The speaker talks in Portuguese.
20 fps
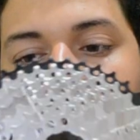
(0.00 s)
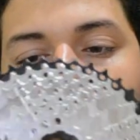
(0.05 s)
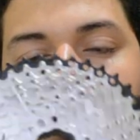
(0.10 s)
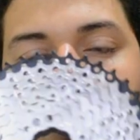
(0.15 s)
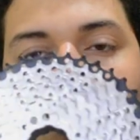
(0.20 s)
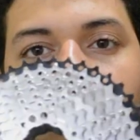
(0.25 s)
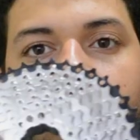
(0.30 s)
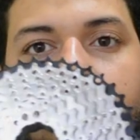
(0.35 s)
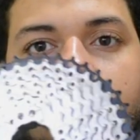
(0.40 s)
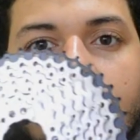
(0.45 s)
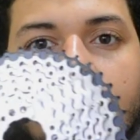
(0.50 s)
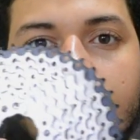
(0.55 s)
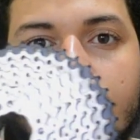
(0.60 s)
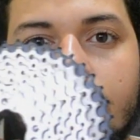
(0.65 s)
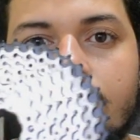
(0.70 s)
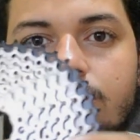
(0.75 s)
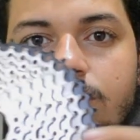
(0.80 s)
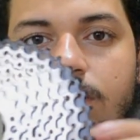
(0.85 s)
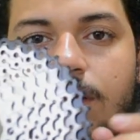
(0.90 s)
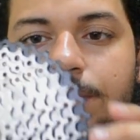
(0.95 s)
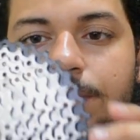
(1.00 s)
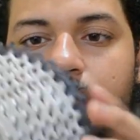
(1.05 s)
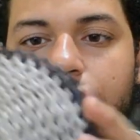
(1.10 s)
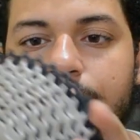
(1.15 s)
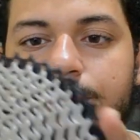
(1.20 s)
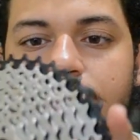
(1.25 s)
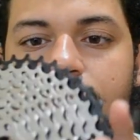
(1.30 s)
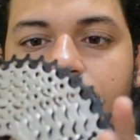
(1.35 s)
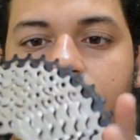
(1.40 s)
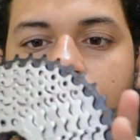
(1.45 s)
Eu utilizo na minha
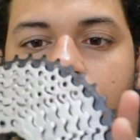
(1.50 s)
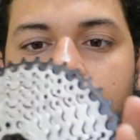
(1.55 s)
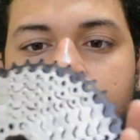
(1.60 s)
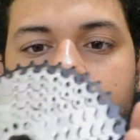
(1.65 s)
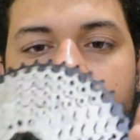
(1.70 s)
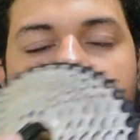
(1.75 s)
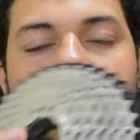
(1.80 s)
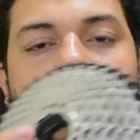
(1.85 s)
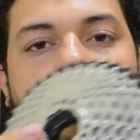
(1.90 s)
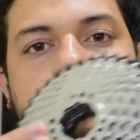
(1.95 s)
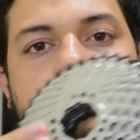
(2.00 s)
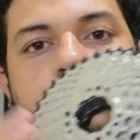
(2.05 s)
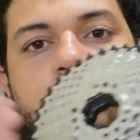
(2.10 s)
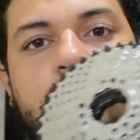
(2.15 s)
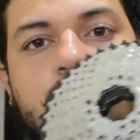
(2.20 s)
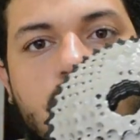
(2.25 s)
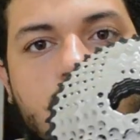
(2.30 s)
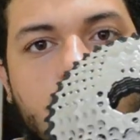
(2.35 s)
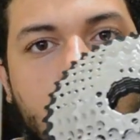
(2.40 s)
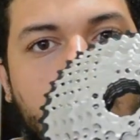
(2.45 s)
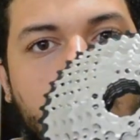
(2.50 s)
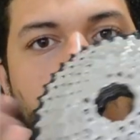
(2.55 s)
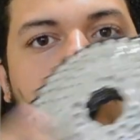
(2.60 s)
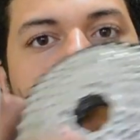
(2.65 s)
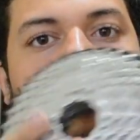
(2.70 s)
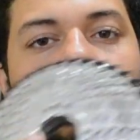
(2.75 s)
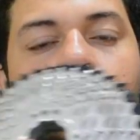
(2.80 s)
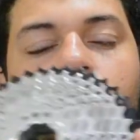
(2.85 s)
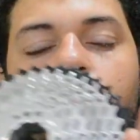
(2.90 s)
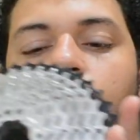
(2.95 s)
bicicleta a relação com uma
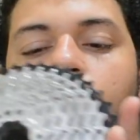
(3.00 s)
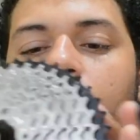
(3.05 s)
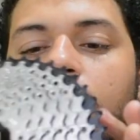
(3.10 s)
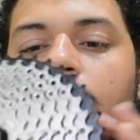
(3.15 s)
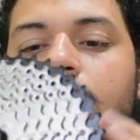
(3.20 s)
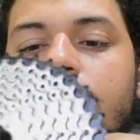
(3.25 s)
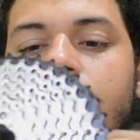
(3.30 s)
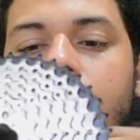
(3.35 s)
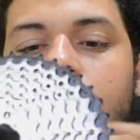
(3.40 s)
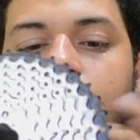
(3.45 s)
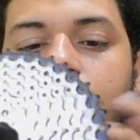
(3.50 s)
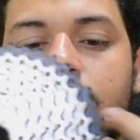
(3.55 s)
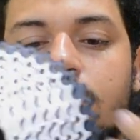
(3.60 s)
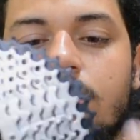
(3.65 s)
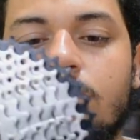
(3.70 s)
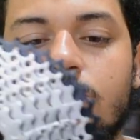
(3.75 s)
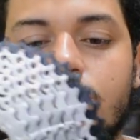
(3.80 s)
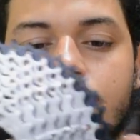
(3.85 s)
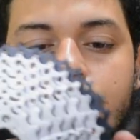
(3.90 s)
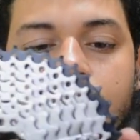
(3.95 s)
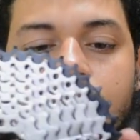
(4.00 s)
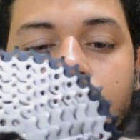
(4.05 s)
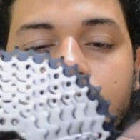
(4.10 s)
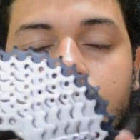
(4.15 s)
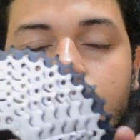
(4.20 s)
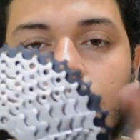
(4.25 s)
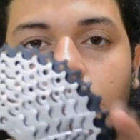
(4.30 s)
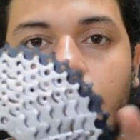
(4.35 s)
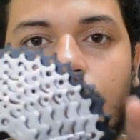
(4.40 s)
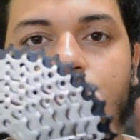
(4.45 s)
coroa de 32 dentes
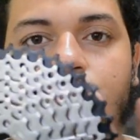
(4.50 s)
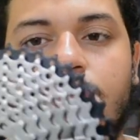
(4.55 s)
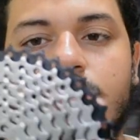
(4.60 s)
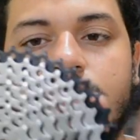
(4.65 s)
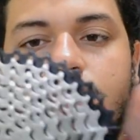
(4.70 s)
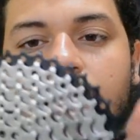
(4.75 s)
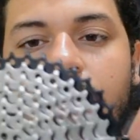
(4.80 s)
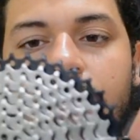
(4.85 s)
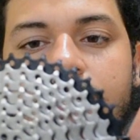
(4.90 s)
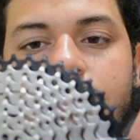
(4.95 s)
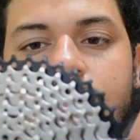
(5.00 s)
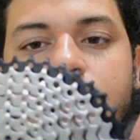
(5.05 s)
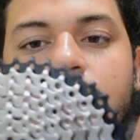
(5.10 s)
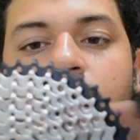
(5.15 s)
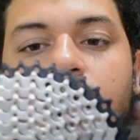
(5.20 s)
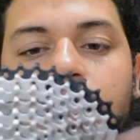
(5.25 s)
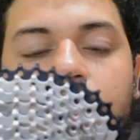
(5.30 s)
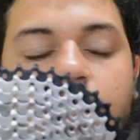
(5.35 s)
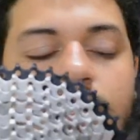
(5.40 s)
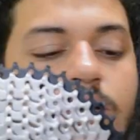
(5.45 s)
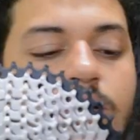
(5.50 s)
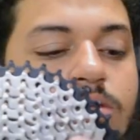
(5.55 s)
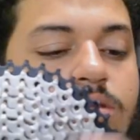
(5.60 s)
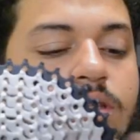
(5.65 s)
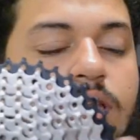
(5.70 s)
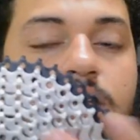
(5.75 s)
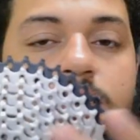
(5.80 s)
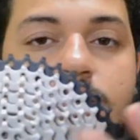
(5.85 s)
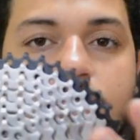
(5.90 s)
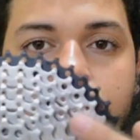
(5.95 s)
com 9 velocidades e eu
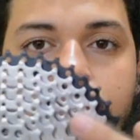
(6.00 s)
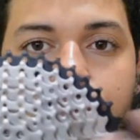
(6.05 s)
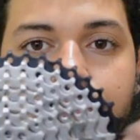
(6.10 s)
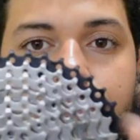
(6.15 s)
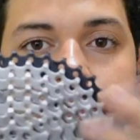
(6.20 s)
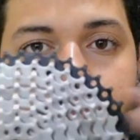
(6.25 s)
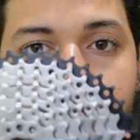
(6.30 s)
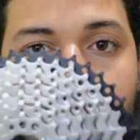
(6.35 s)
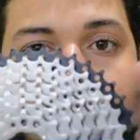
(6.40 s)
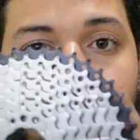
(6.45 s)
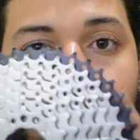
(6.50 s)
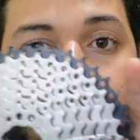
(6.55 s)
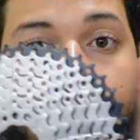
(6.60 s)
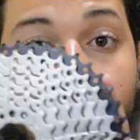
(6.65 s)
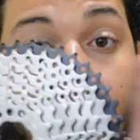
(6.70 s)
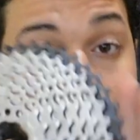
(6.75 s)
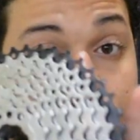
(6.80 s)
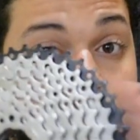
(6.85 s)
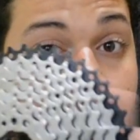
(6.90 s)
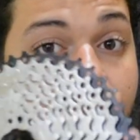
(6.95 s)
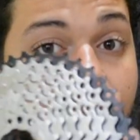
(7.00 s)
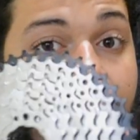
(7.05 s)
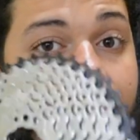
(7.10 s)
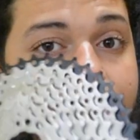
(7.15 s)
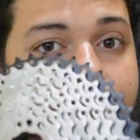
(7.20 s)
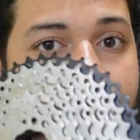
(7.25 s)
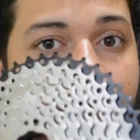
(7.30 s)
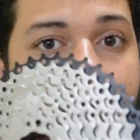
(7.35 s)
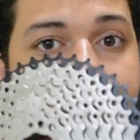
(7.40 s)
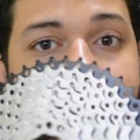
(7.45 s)
utilizo essa mesma configuração de
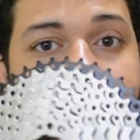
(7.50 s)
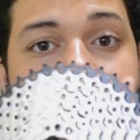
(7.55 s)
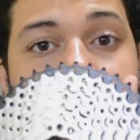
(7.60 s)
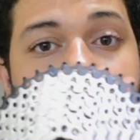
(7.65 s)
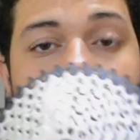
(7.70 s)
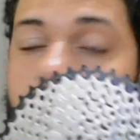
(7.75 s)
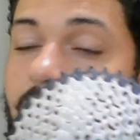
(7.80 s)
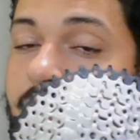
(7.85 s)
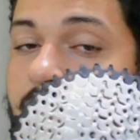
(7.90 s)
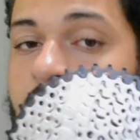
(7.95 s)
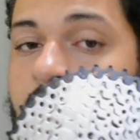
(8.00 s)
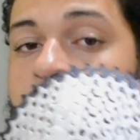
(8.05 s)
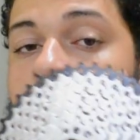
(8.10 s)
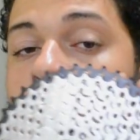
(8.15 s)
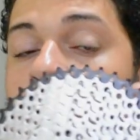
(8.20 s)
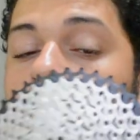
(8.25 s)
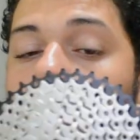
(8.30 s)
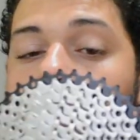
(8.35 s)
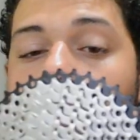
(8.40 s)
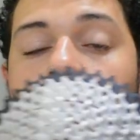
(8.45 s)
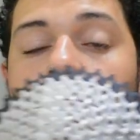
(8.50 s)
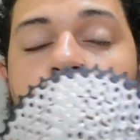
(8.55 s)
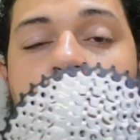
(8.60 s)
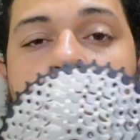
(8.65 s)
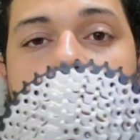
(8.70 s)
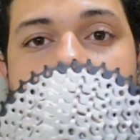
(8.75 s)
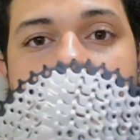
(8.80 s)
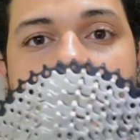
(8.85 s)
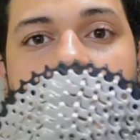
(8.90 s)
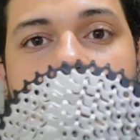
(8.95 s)
cassete, porém com um
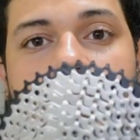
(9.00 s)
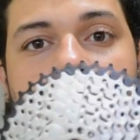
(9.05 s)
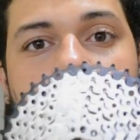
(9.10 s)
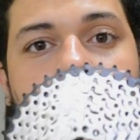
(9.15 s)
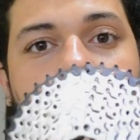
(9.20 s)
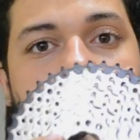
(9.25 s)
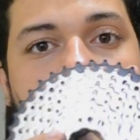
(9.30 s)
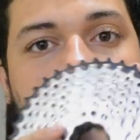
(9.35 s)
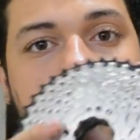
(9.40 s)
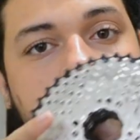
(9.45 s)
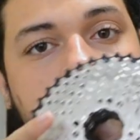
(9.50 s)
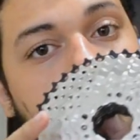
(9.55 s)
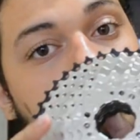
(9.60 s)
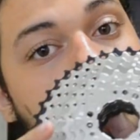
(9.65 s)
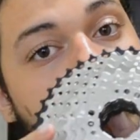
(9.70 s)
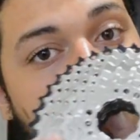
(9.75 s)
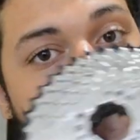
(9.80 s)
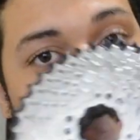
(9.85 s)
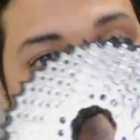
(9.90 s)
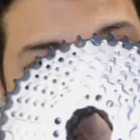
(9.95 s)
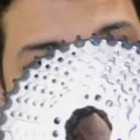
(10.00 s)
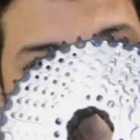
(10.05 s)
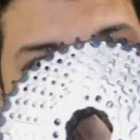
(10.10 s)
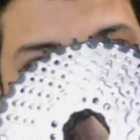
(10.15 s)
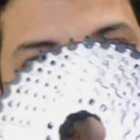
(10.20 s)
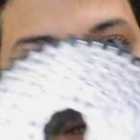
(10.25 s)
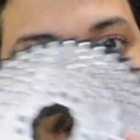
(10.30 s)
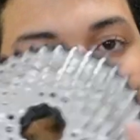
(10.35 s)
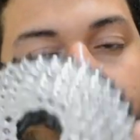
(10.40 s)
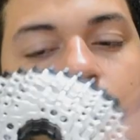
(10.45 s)
cassete da marca Sunrace,
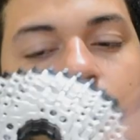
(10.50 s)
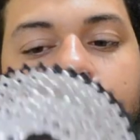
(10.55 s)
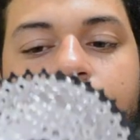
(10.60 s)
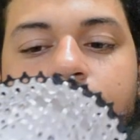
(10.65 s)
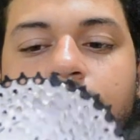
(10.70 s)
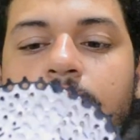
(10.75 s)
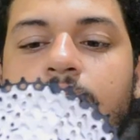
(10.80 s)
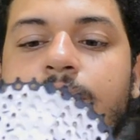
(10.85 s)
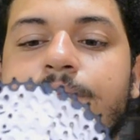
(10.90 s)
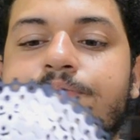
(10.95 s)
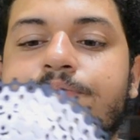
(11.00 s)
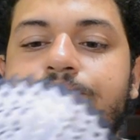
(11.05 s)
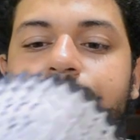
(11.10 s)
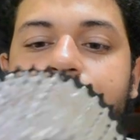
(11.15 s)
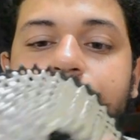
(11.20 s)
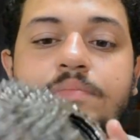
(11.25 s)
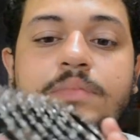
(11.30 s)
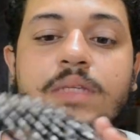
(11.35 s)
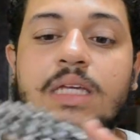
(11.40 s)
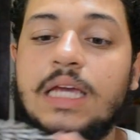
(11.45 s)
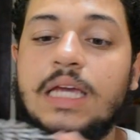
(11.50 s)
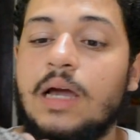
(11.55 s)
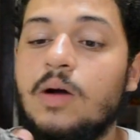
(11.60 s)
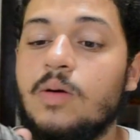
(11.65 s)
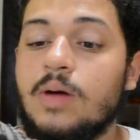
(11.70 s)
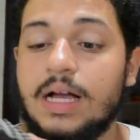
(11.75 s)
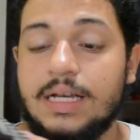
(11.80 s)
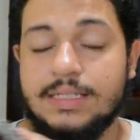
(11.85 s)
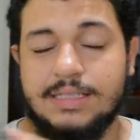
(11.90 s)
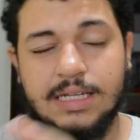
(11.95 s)
né? Que é um
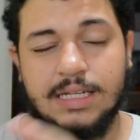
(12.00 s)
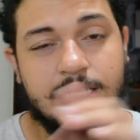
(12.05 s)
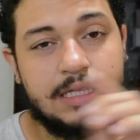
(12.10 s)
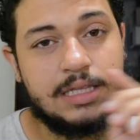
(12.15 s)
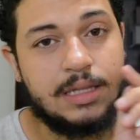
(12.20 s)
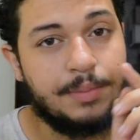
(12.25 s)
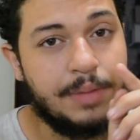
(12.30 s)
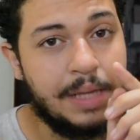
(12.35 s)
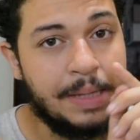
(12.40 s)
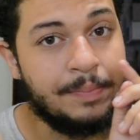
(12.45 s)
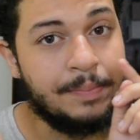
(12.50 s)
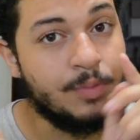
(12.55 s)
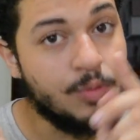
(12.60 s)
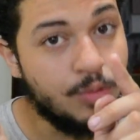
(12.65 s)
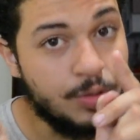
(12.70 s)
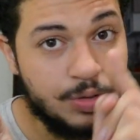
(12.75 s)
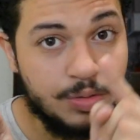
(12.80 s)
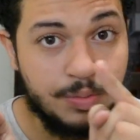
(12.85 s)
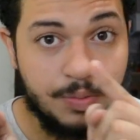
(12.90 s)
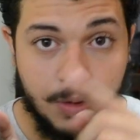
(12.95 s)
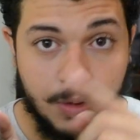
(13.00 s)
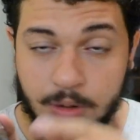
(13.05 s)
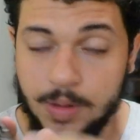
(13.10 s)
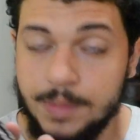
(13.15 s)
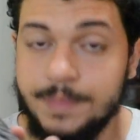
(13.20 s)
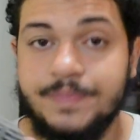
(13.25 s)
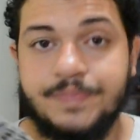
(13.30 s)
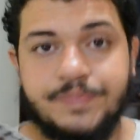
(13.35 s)
cassete também muito bom,